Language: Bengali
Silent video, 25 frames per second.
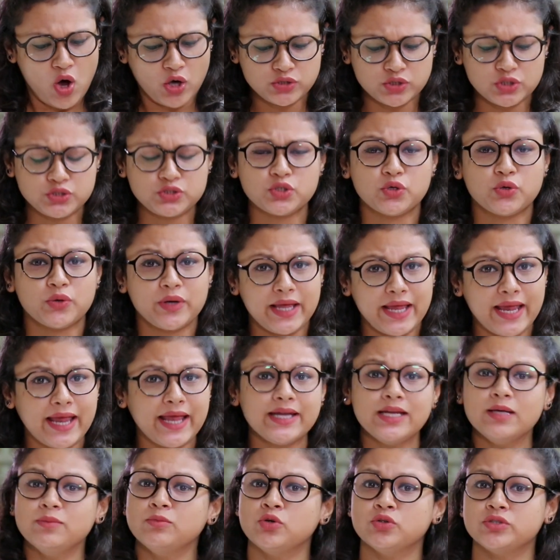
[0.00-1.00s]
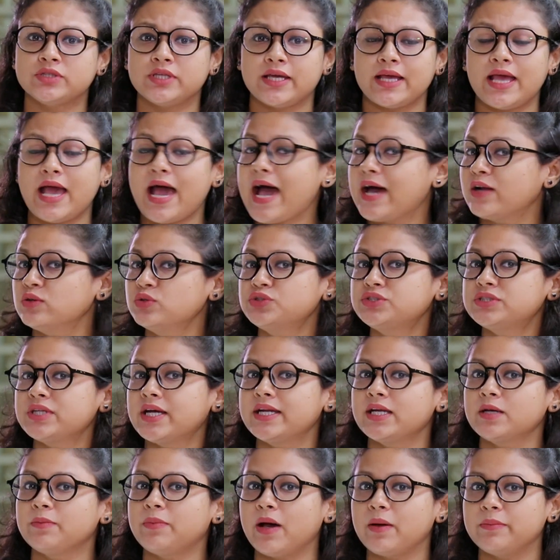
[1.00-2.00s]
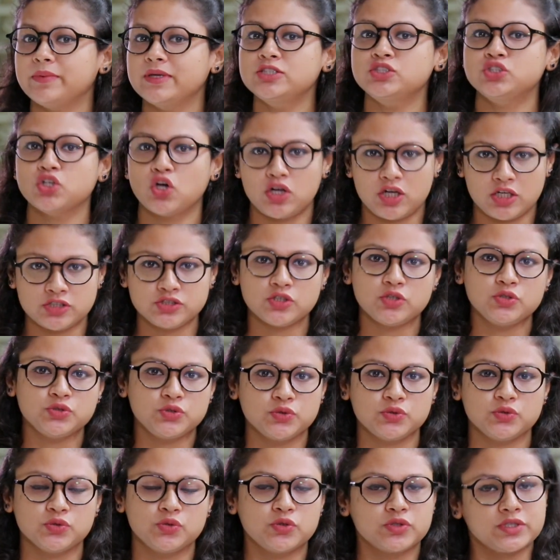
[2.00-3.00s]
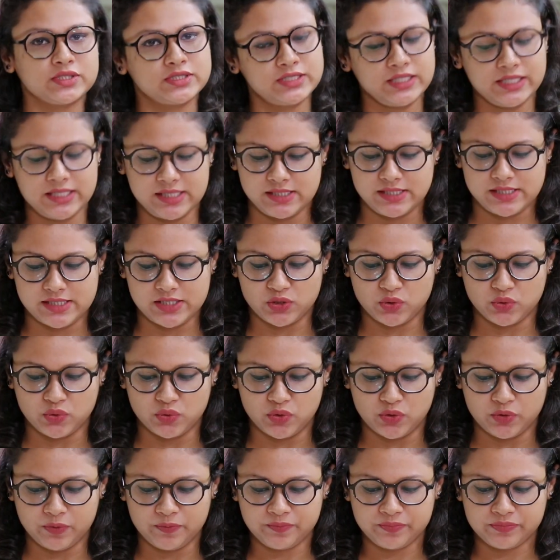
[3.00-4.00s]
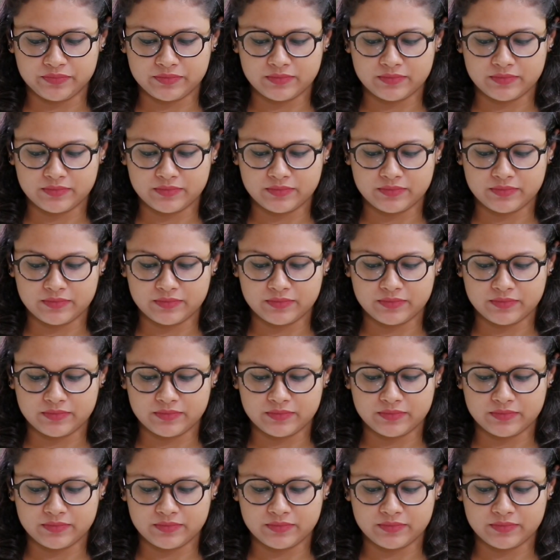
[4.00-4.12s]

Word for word: অথচ এরই মধ্যে আনুষ্ঠানিকভাবে চলাচল শুরু করেছে ইঞ্জিনগুলো